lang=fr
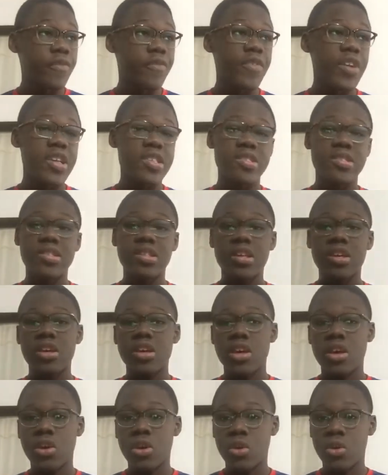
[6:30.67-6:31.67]
face
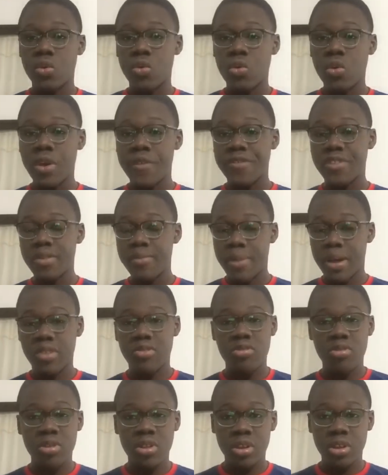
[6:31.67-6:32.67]
euh, au FC
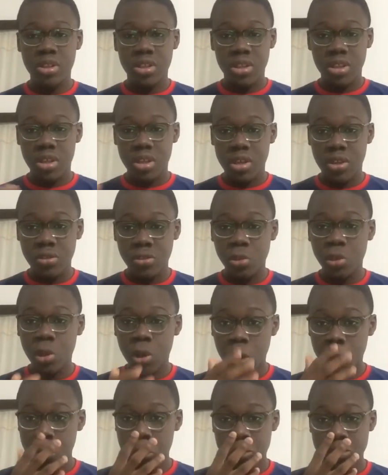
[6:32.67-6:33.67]
Barcelone
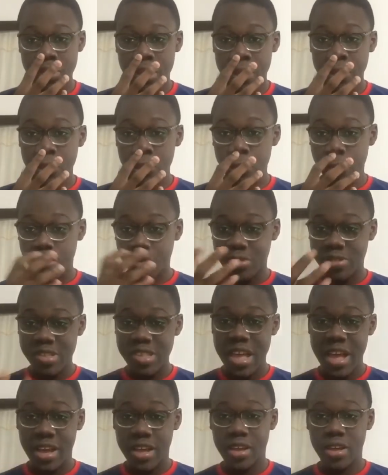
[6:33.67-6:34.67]
lors de, sa, de son
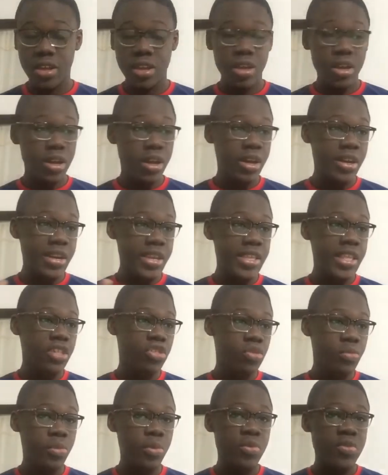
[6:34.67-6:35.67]
sacre en Ligue des
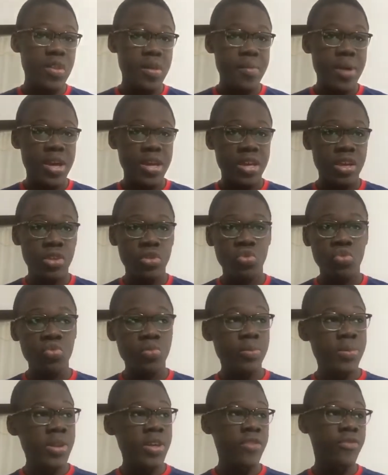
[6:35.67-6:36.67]
Champions. nous a marqué un
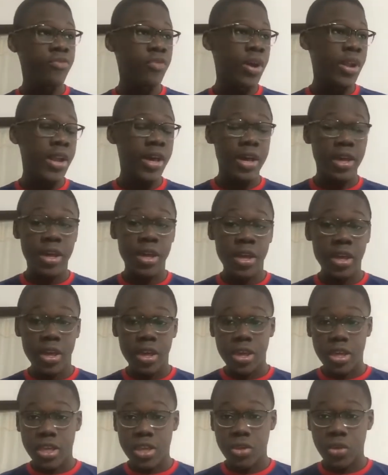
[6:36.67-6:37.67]
doublé, voilà.
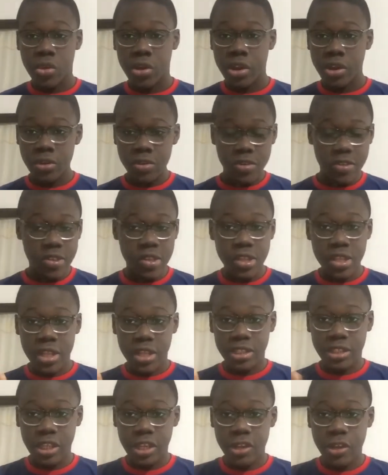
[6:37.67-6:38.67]
Il connaît aussi
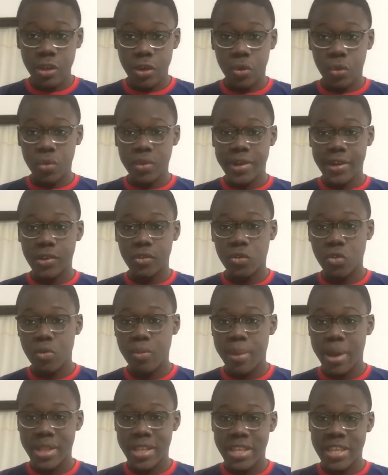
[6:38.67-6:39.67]
l'entraîneur Ronald
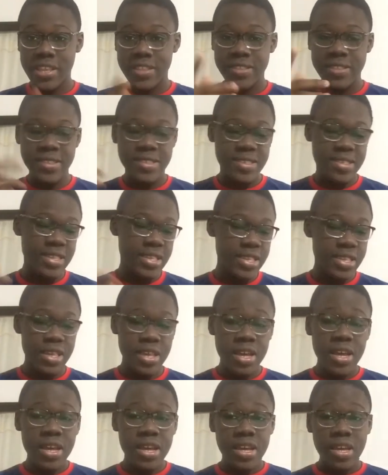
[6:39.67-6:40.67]
Koeman qui titille
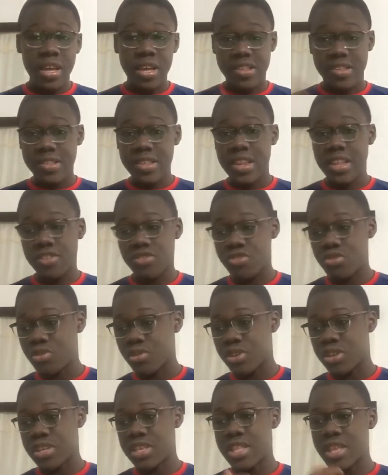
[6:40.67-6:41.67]
en
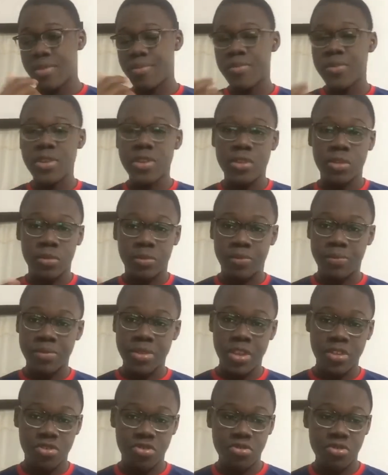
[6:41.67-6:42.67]
sélection, qui,
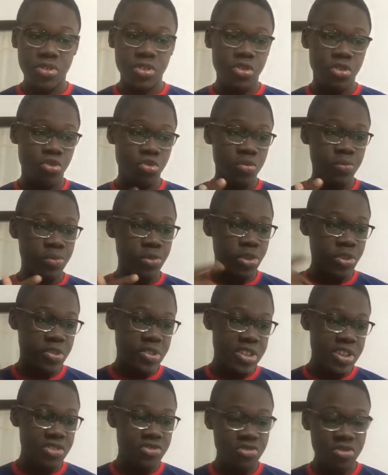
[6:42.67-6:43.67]
bien sûr il ne joue plus en
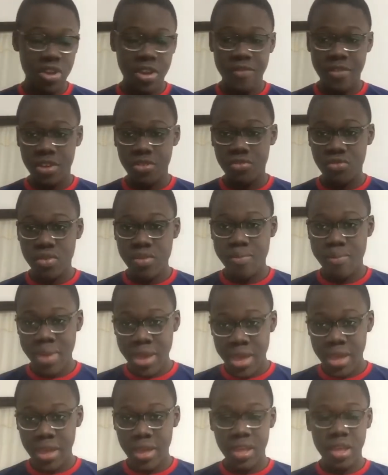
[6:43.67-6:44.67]
sélection avec lui,
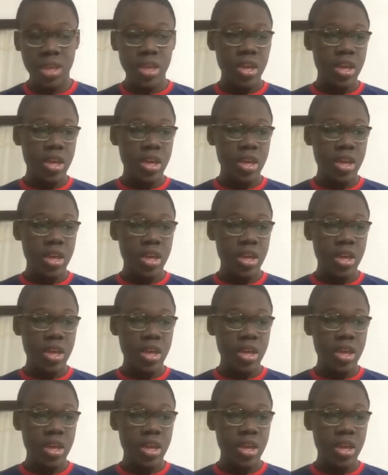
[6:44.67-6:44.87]
mais